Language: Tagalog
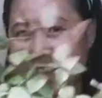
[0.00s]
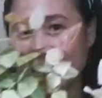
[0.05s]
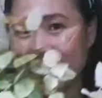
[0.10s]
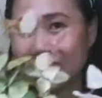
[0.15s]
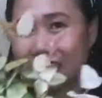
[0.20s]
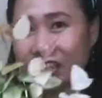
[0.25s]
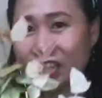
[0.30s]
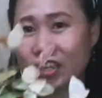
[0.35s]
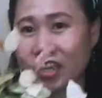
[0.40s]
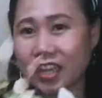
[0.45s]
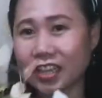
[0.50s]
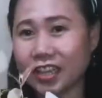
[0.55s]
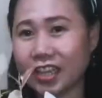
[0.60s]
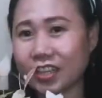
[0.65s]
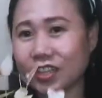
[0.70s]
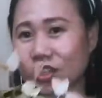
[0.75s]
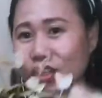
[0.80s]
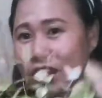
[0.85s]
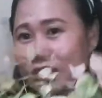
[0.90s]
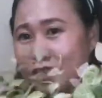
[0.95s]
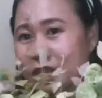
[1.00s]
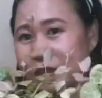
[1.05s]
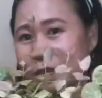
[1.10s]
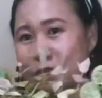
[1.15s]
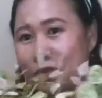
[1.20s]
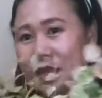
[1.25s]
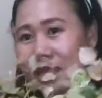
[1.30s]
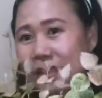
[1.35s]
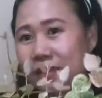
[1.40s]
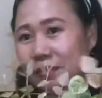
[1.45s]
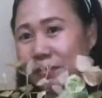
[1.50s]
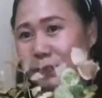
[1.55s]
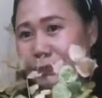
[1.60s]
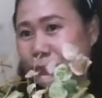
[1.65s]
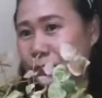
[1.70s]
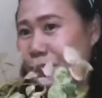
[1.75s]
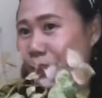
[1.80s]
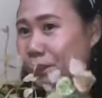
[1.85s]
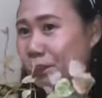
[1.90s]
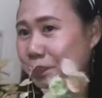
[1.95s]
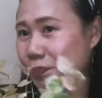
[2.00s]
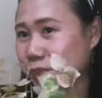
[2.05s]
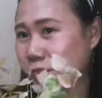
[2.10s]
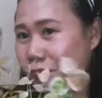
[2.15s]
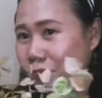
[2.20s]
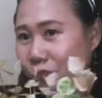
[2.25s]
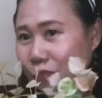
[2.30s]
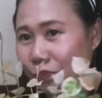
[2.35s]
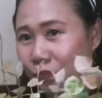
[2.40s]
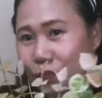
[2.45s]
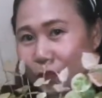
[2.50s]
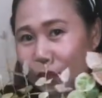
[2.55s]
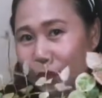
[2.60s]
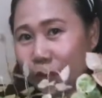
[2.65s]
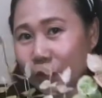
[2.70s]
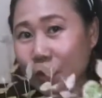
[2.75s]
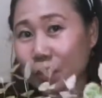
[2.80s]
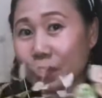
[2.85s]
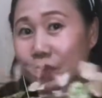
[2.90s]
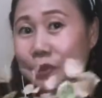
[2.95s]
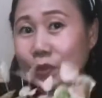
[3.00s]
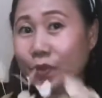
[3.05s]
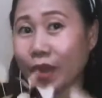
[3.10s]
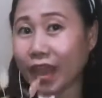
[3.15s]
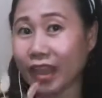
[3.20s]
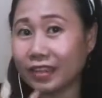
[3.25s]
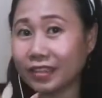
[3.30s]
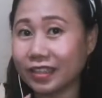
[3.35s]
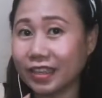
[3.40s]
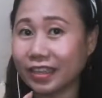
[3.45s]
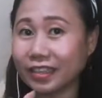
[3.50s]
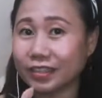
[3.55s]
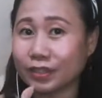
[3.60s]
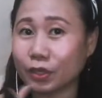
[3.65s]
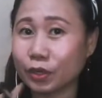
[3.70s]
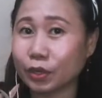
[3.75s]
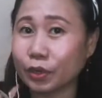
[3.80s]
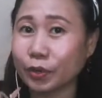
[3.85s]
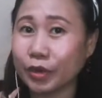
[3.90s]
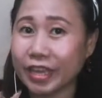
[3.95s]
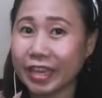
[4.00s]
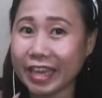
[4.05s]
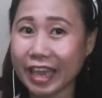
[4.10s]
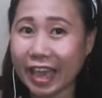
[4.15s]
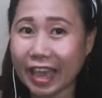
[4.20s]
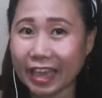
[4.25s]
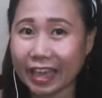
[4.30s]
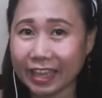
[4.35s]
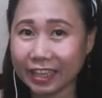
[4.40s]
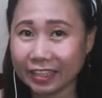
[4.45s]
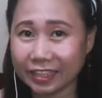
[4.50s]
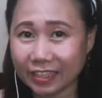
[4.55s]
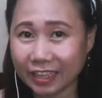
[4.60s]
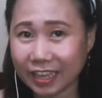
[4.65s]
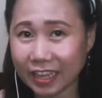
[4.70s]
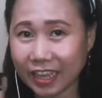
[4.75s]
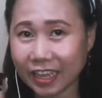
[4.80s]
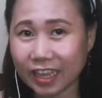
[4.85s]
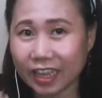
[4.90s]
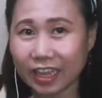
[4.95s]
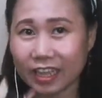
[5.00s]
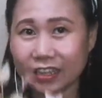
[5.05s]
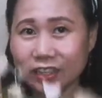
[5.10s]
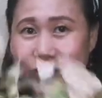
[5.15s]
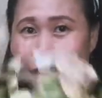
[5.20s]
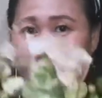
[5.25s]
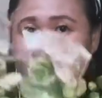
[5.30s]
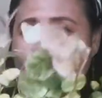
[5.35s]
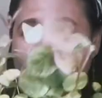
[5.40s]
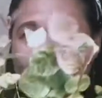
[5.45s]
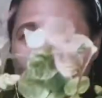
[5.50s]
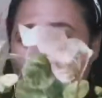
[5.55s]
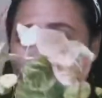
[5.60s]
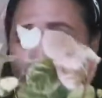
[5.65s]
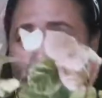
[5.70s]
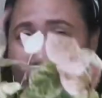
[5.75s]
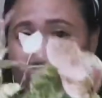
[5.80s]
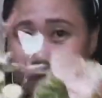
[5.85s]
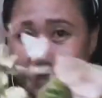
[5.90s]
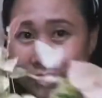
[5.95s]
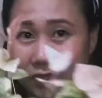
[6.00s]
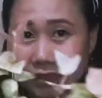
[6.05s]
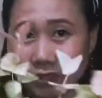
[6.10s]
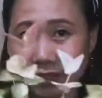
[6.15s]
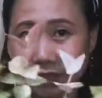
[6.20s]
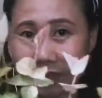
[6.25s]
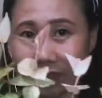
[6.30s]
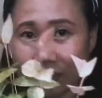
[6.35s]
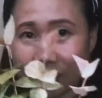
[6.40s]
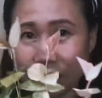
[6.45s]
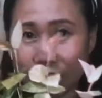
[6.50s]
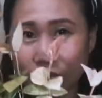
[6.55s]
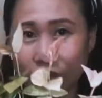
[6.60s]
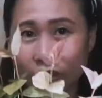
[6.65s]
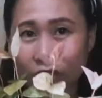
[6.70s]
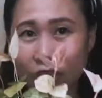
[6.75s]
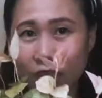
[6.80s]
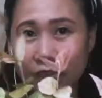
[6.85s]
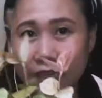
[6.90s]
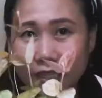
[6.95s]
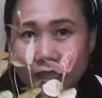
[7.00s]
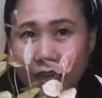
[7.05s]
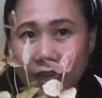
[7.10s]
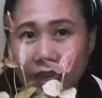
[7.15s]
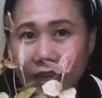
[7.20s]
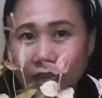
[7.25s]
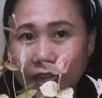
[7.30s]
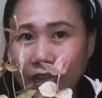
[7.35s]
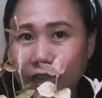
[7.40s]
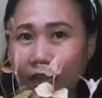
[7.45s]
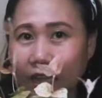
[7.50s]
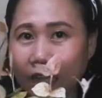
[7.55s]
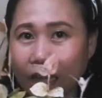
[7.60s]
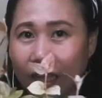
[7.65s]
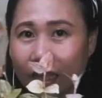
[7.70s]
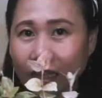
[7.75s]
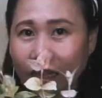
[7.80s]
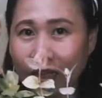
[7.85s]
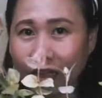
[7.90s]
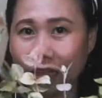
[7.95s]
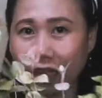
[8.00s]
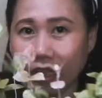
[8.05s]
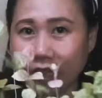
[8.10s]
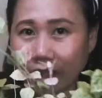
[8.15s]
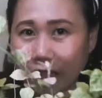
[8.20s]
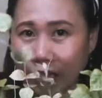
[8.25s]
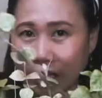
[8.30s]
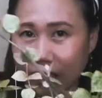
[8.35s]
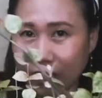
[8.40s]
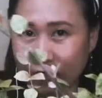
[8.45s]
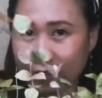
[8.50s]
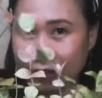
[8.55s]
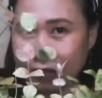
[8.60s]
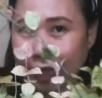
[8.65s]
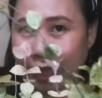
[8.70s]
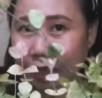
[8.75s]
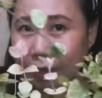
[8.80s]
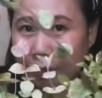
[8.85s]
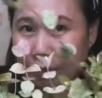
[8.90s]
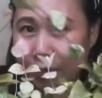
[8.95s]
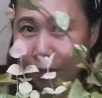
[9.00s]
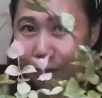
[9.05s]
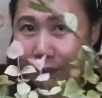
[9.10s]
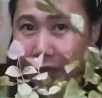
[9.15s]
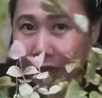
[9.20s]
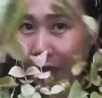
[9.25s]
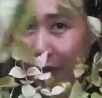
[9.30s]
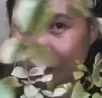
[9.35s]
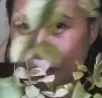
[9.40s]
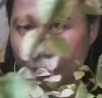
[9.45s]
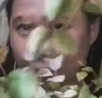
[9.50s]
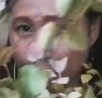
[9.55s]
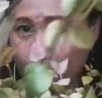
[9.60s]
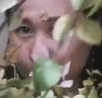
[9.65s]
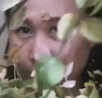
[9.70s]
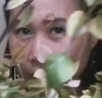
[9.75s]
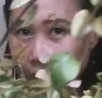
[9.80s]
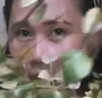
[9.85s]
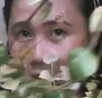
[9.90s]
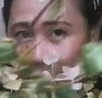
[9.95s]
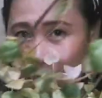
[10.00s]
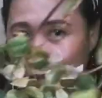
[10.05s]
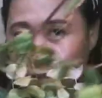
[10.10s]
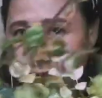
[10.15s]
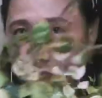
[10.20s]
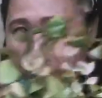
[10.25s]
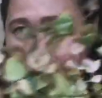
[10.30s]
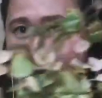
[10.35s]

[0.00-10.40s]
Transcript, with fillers: Asiatic Jasmine grows wild in Korea and Japan. Doon siya talaga dami, maraming, maraming